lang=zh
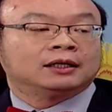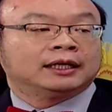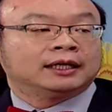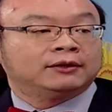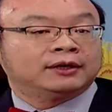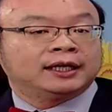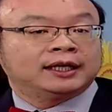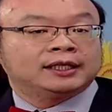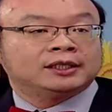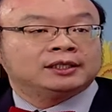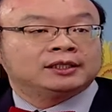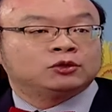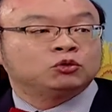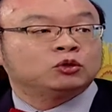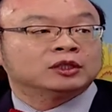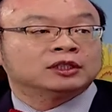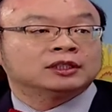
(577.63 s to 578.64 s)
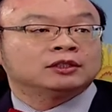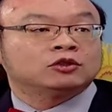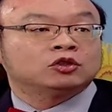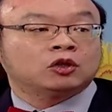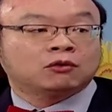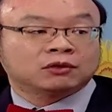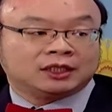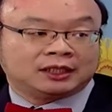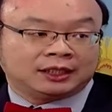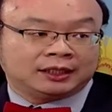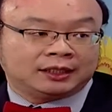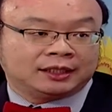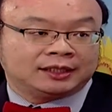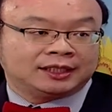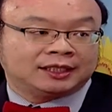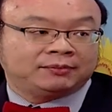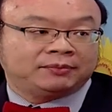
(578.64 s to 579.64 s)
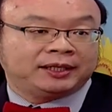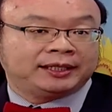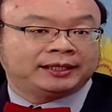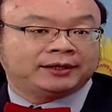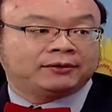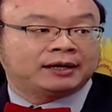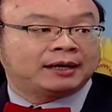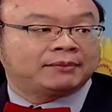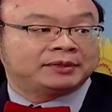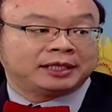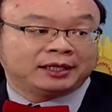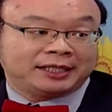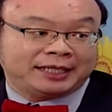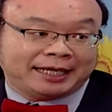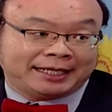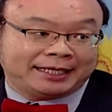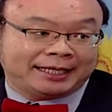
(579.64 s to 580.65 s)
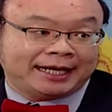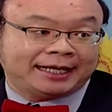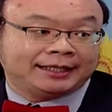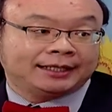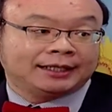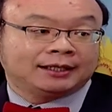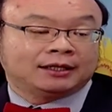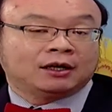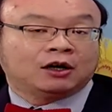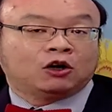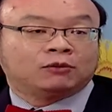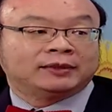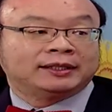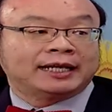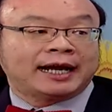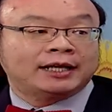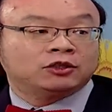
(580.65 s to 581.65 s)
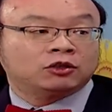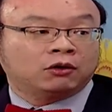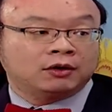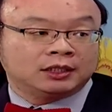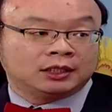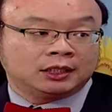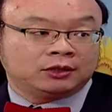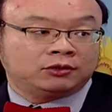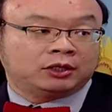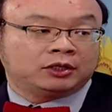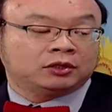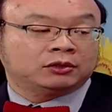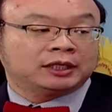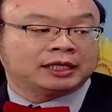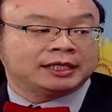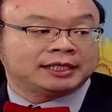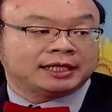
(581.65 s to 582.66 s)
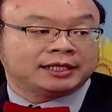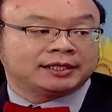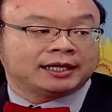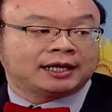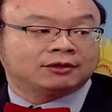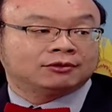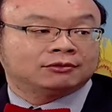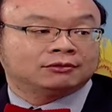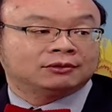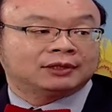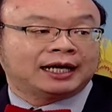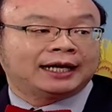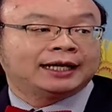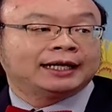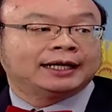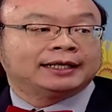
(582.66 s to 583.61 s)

因为如果是重型的疾病的话，比较简单，是哦，我们大概抽一次血就能检查出来。